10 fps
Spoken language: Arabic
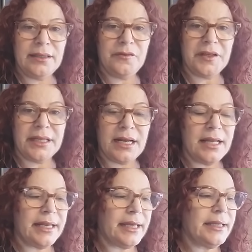الفكرة
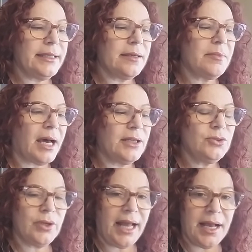اللي هي مع
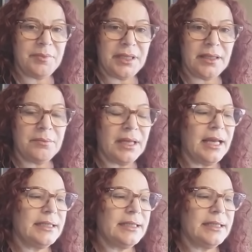انه الحبيب